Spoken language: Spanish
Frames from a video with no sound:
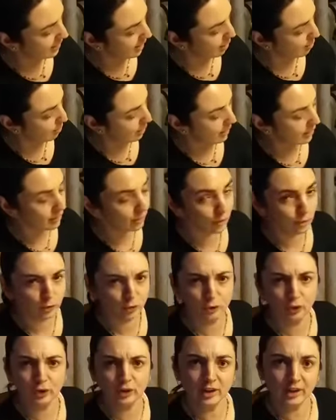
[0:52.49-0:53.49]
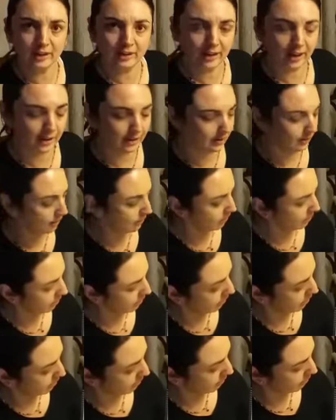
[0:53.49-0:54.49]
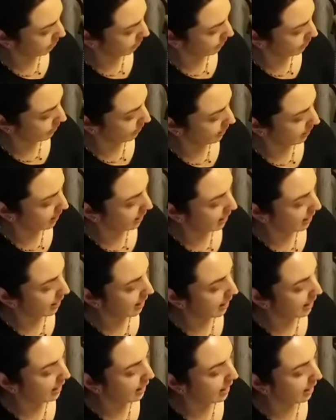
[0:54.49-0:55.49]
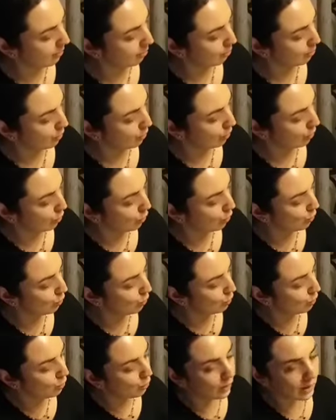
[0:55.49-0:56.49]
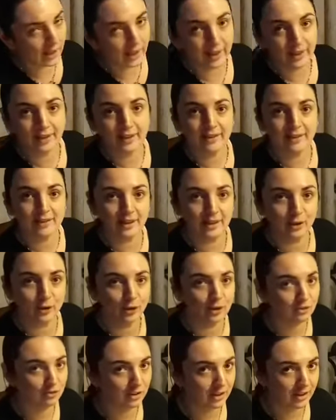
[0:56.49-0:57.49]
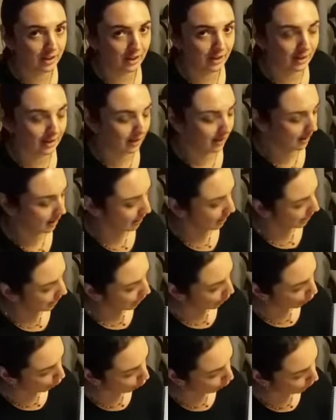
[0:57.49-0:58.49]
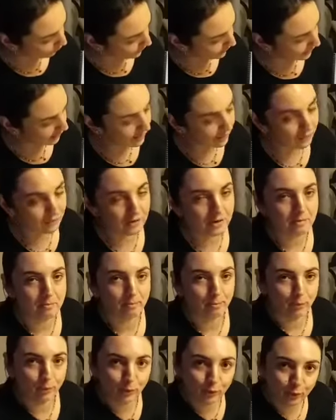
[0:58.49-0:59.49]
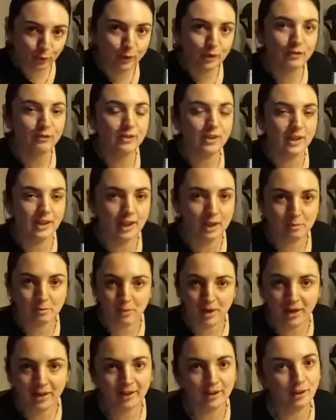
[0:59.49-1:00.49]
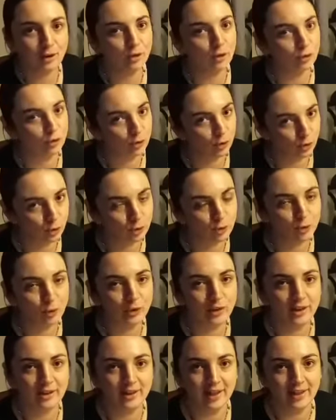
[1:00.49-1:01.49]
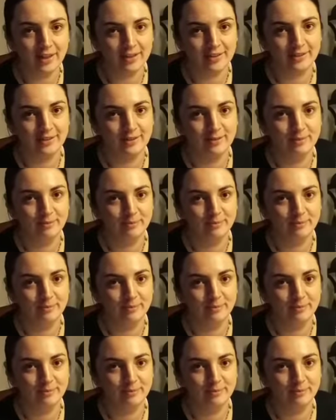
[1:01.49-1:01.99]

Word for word: llama ¿Dónde están? El campo, un lugar lleno de vida. Observa muy bien la imagen con todos sus detalles.